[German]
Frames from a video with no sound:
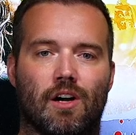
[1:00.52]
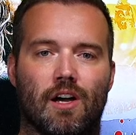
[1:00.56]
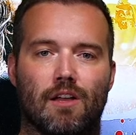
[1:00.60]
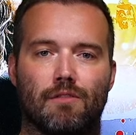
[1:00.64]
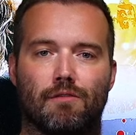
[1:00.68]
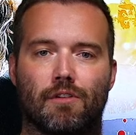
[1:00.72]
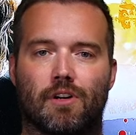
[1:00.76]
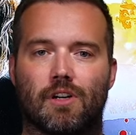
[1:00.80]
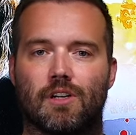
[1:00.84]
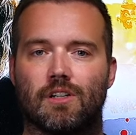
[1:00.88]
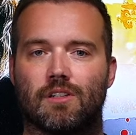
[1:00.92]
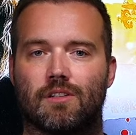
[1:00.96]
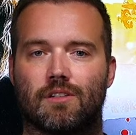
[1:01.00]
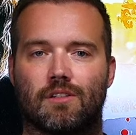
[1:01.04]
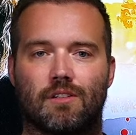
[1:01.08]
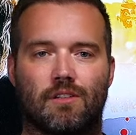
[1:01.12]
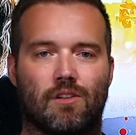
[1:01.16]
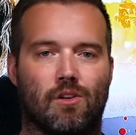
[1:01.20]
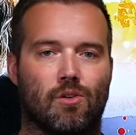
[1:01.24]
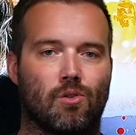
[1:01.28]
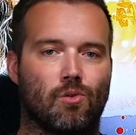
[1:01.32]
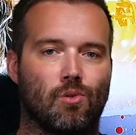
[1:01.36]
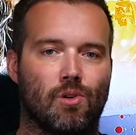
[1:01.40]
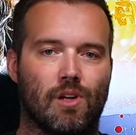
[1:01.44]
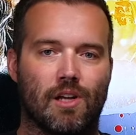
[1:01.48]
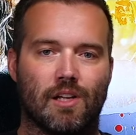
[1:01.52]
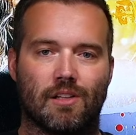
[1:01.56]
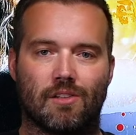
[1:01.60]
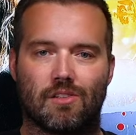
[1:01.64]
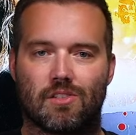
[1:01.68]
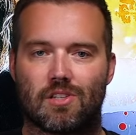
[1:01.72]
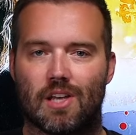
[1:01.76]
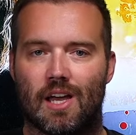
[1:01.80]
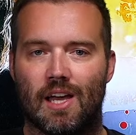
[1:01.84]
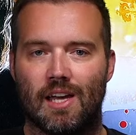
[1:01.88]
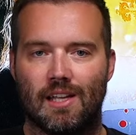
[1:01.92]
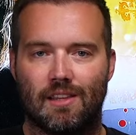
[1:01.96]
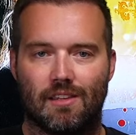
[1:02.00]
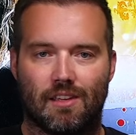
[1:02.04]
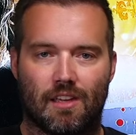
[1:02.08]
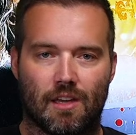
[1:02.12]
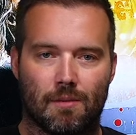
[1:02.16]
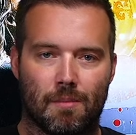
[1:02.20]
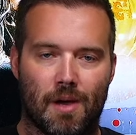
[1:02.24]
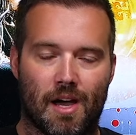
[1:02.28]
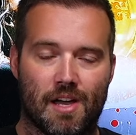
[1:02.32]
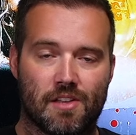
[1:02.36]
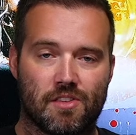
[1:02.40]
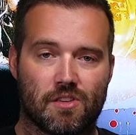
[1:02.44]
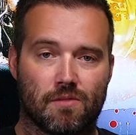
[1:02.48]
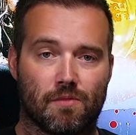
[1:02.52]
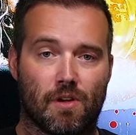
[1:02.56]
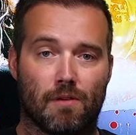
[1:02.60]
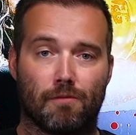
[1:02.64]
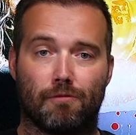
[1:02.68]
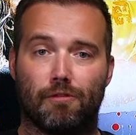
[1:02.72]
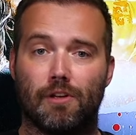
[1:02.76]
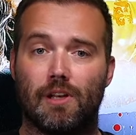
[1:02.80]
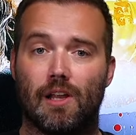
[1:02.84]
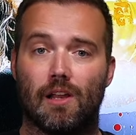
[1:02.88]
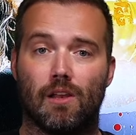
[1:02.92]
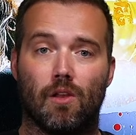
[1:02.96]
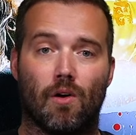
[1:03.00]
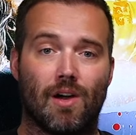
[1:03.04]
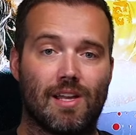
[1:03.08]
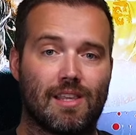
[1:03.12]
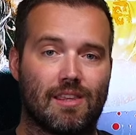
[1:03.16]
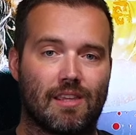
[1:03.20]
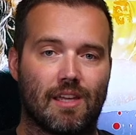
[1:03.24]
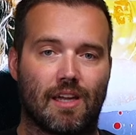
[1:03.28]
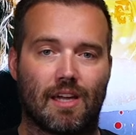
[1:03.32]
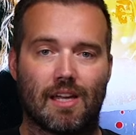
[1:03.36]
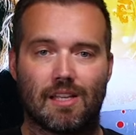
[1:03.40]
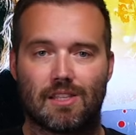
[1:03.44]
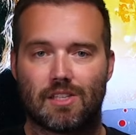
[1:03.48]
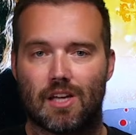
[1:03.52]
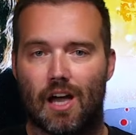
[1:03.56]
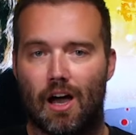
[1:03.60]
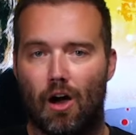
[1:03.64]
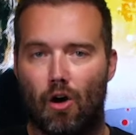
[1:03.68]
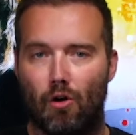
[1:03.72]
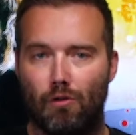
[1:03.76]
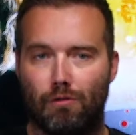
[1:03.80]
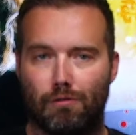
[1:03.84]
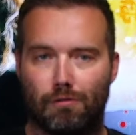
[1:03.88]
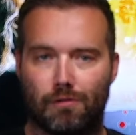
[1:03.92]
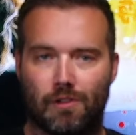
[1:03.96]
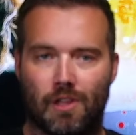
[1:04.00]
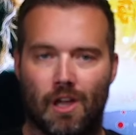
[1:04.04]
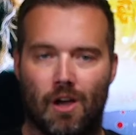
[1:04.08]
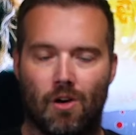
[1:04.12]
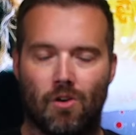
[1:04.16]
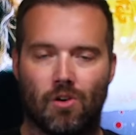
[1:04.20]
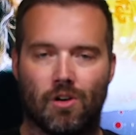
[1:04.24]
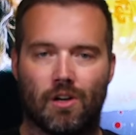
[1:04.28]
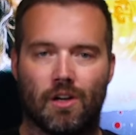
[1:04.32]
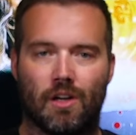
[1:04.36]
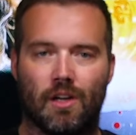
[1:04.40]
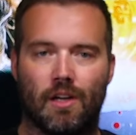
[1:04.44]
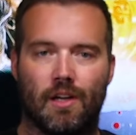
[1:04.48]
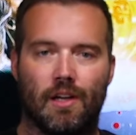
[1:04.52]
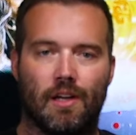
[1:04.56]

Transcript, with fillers: einfach eine coole Zeit gemeinsam. Wir haben viele Leute getauft auch.